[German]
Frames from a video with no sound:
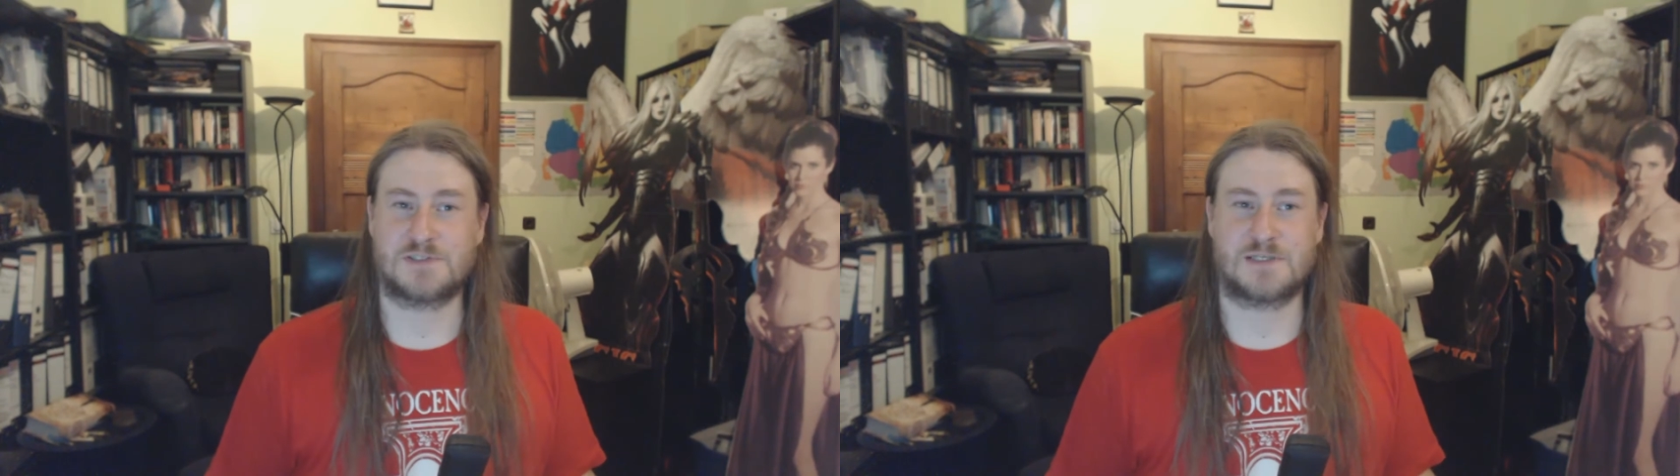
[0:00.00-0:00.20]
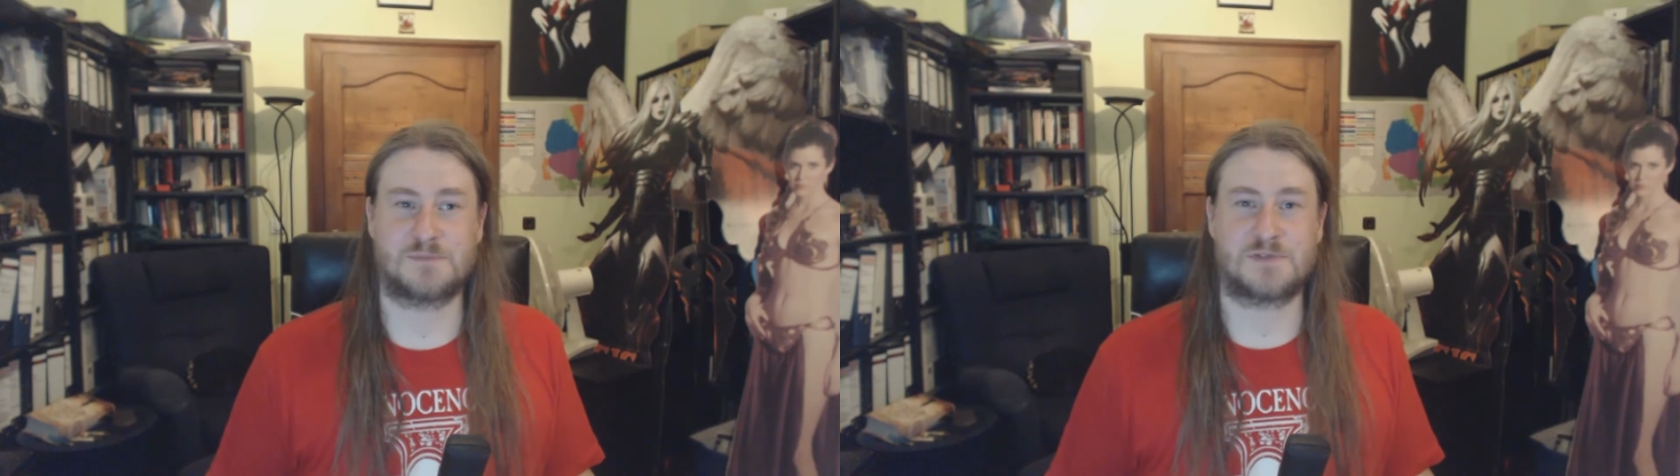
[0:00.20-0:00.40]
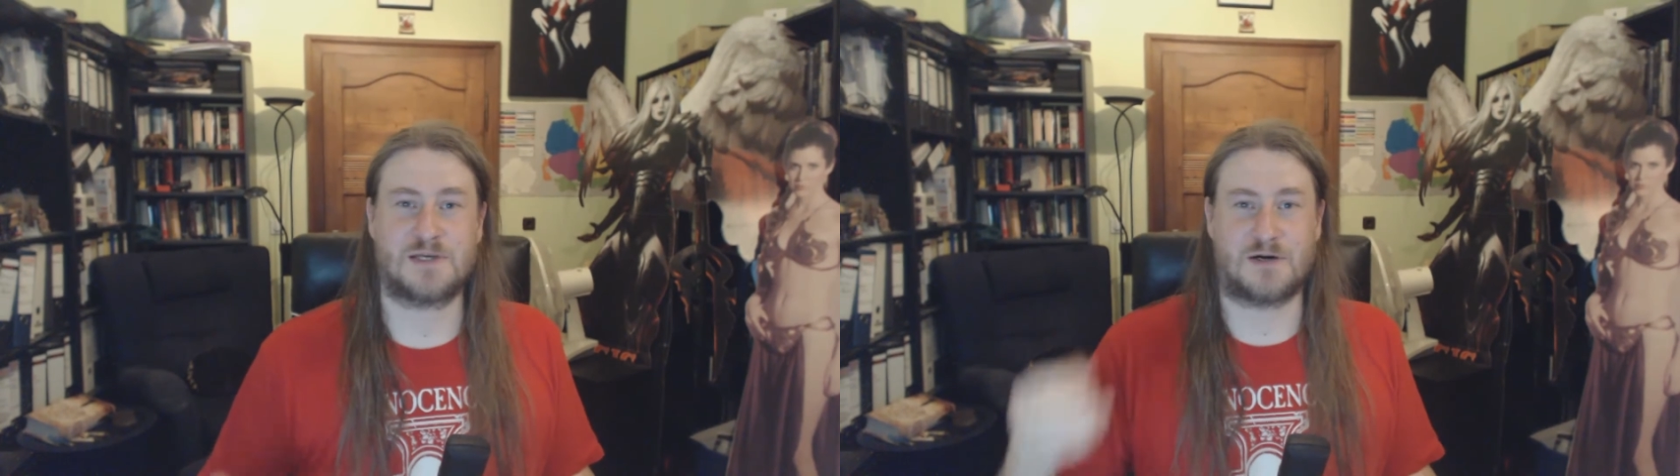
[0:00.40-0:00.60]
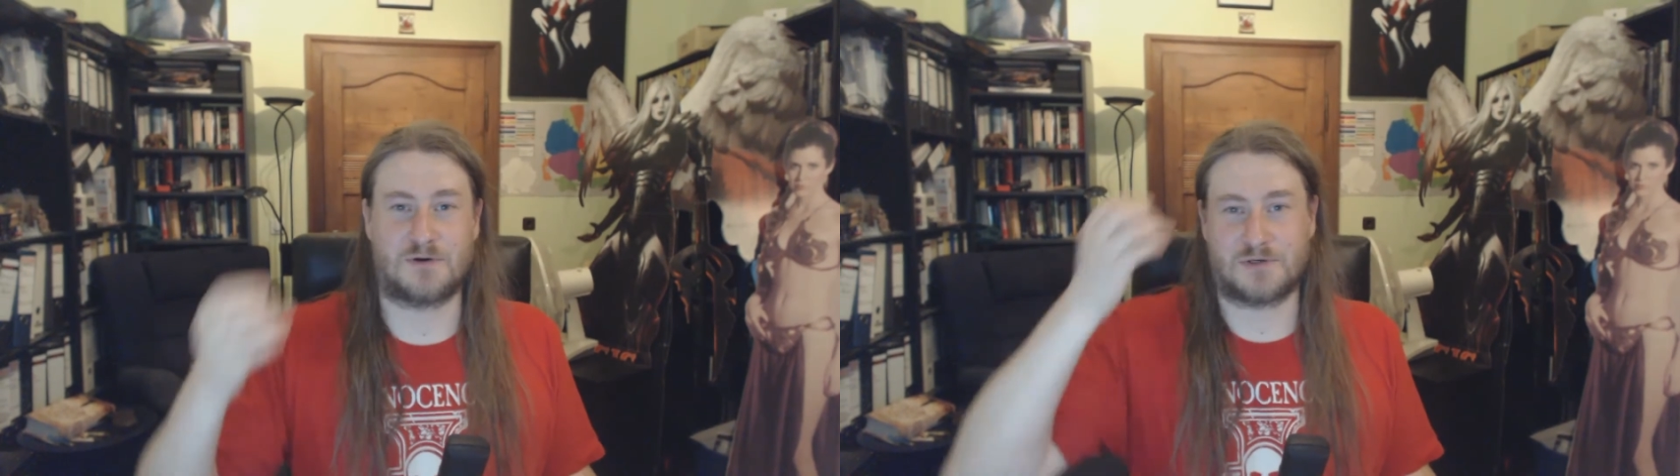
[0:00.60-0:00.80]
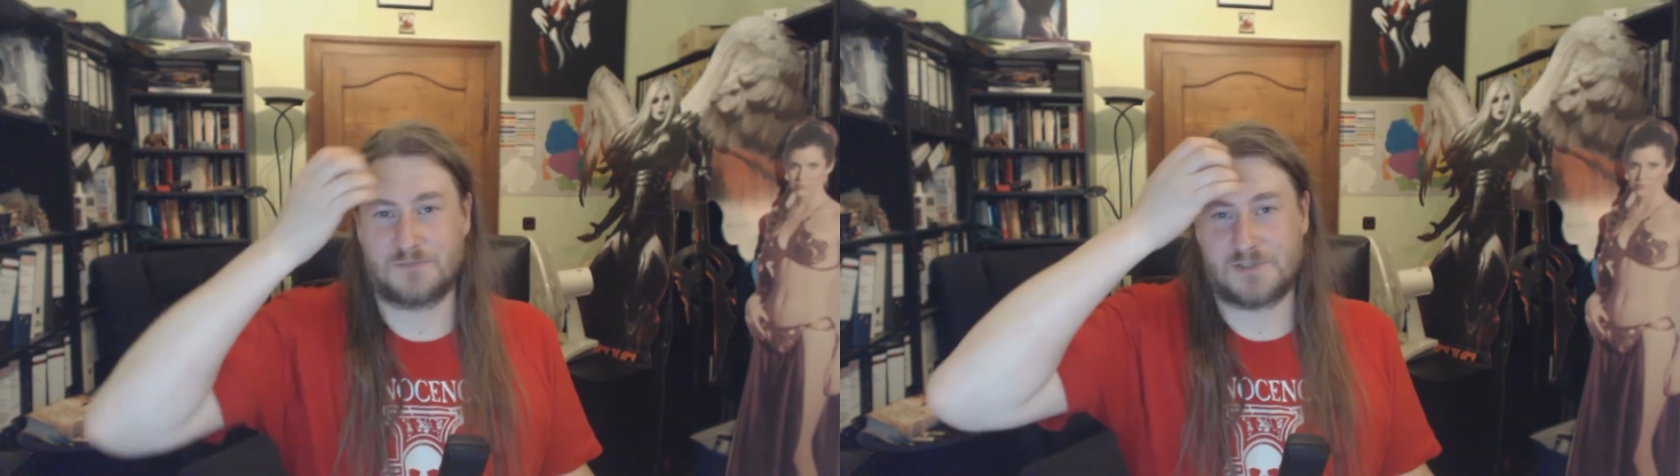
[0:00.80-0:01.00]
in dem es ja
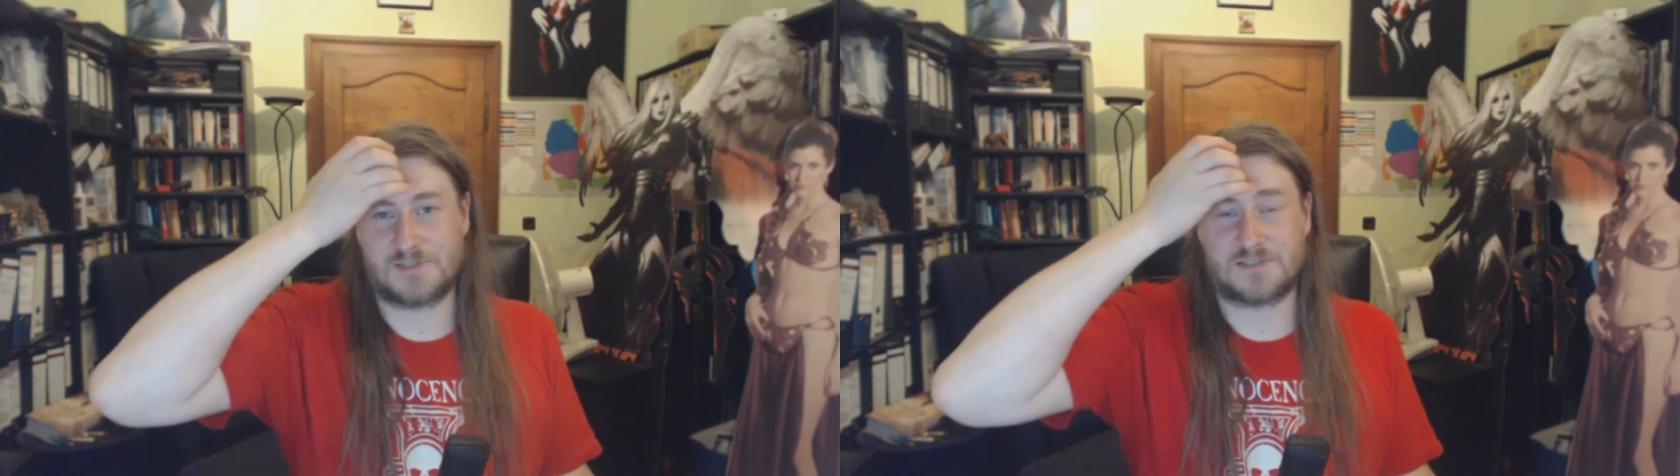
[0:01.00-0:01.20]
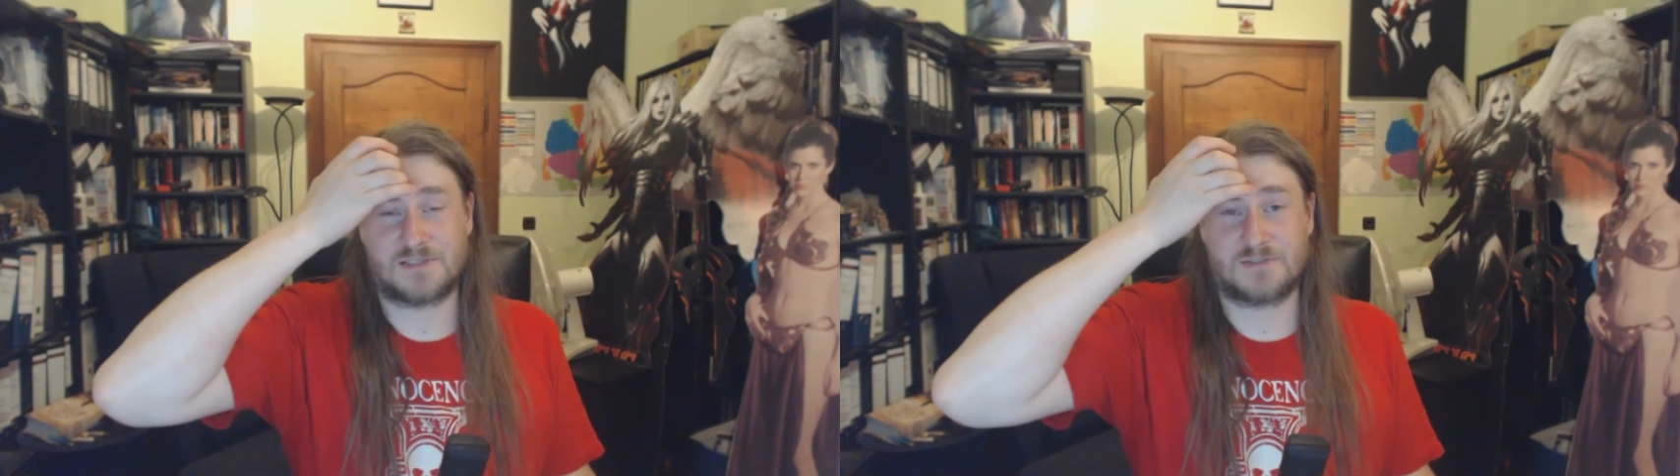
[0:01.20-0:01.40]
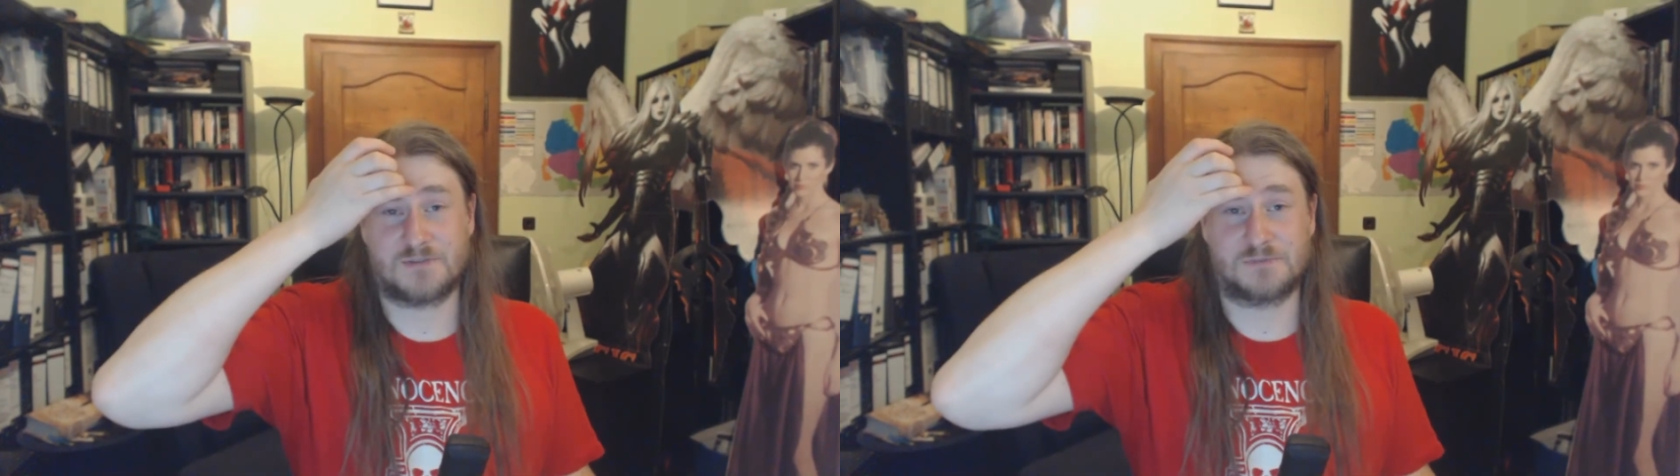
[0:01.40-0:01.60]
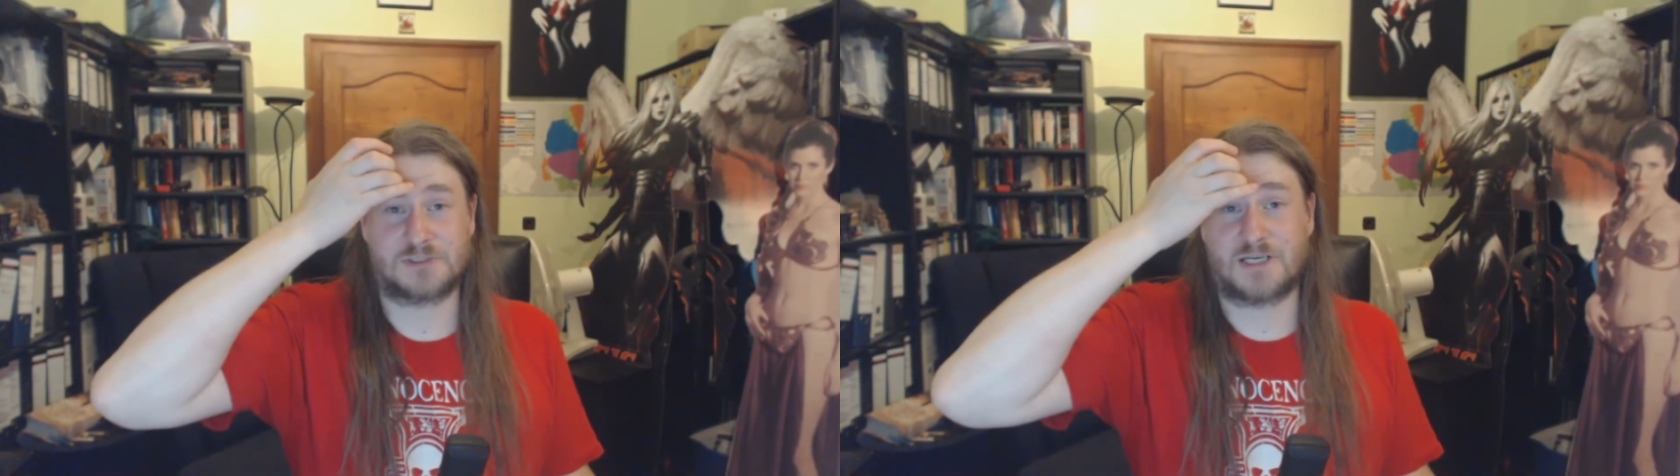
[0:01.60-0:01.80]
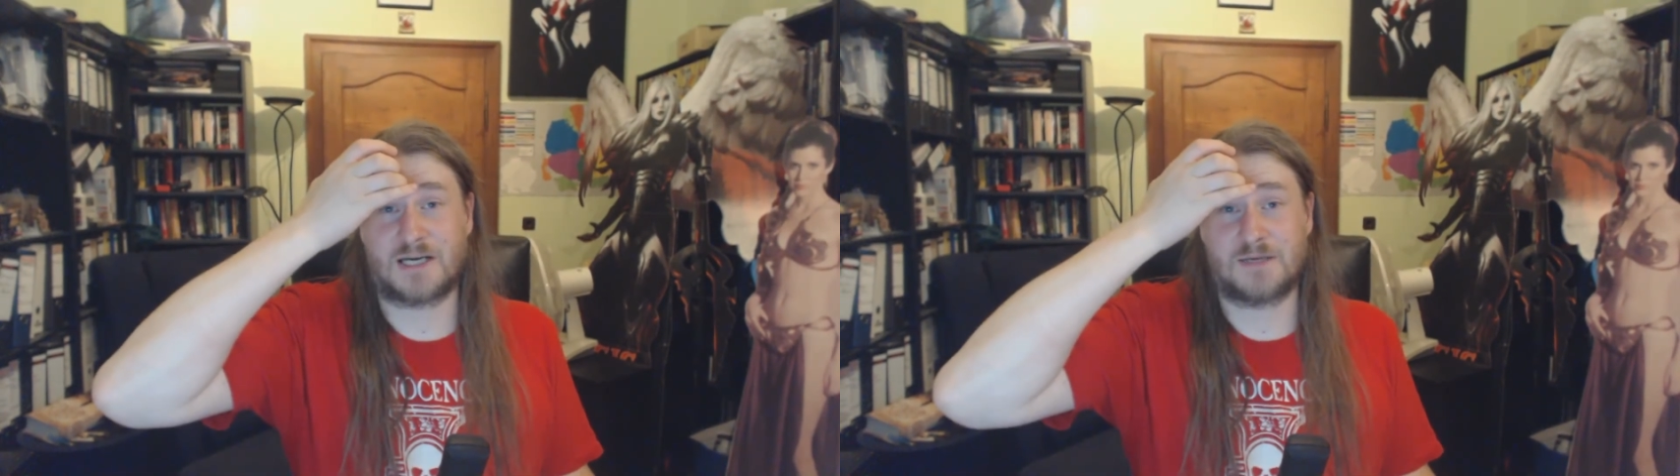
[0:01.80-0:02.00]
auch im Wesentlichen um
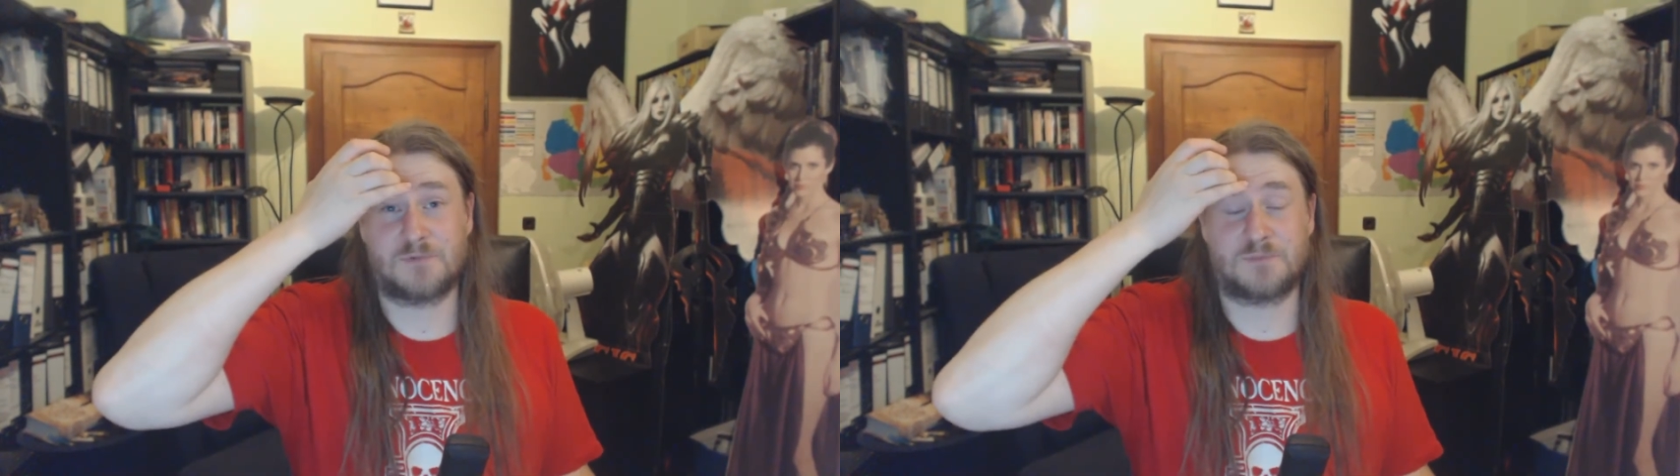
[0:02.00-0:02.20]
Schreiben,